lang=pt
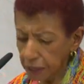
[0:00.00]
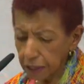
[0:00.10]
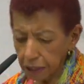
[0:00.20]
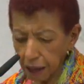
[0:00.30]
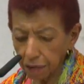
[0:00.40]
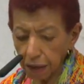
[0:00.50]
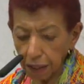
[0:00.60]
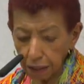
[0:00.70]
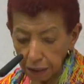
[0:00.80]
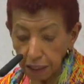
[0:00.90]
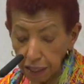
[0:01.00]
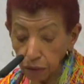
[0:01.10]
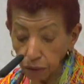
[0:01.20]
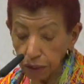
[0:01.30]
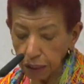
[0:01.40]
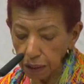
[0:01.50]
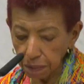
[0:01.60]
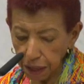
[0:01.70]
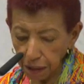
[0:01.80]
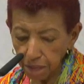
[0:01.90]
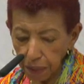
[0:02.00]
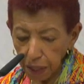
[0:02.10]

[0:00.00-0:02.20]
estava nessa luta também.